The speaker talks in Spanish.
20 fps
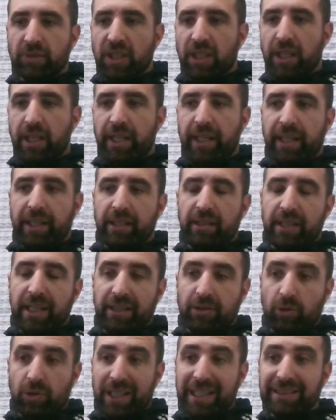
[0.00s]
en
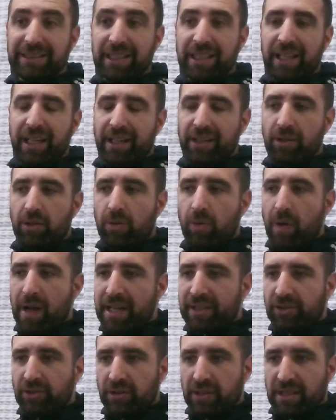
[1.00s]
Estudiantes de Río
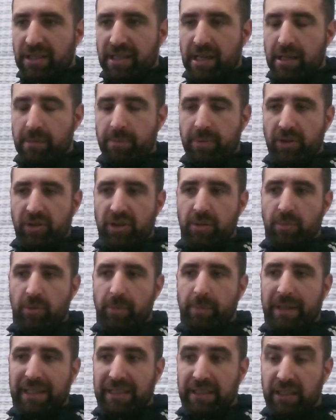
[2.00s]
Cuarto, que será el
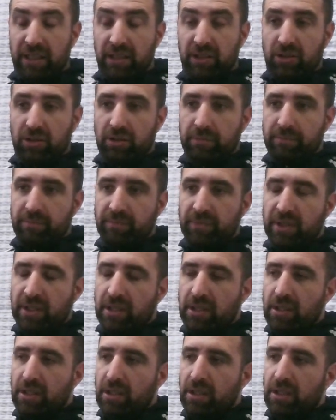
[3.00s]
próximo partido,
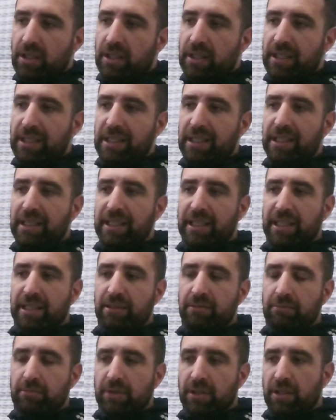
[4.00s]
y
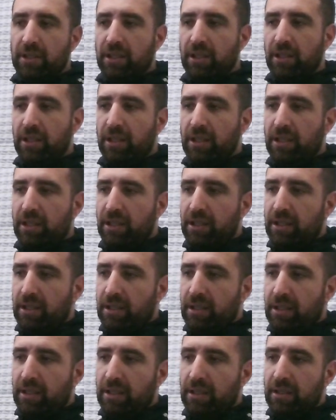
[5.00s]
en
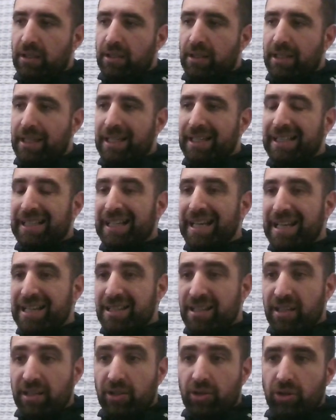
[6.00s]
eh, el
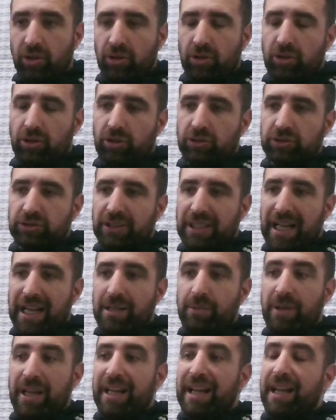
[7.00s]
clásico contra
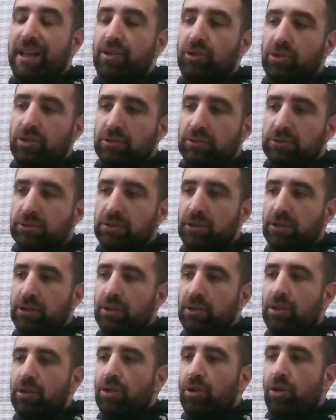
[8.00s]
Alvarado,
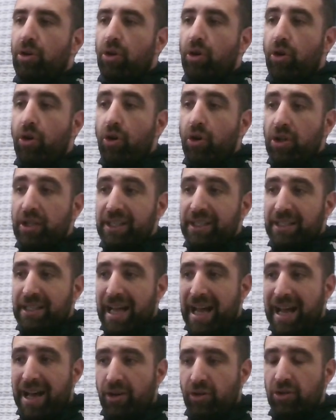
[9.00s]
hoy,
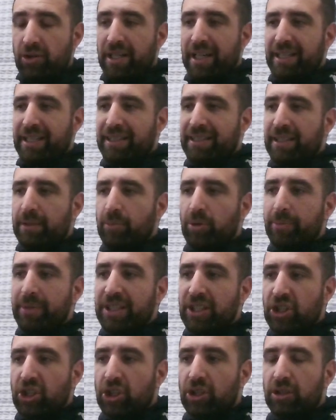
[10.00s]
ahora, en este
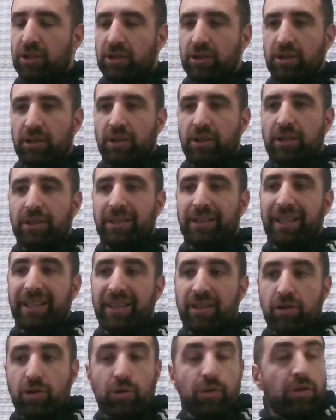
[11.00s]
momento,
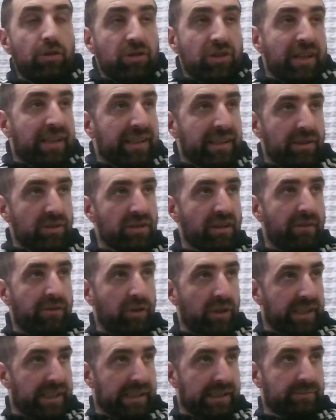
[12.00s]
tiene sus dos arqueros
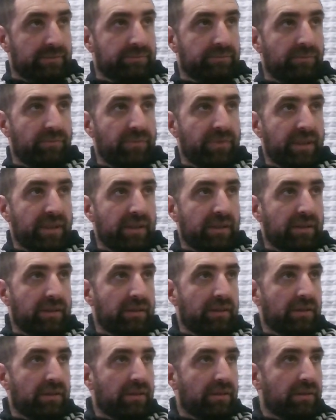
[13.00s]
afuera.
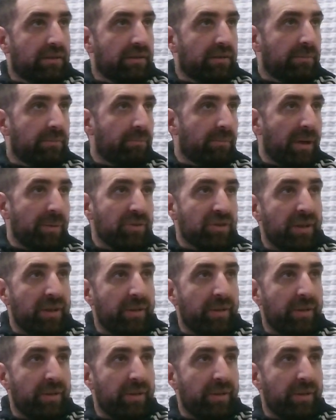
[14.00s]
Vamos a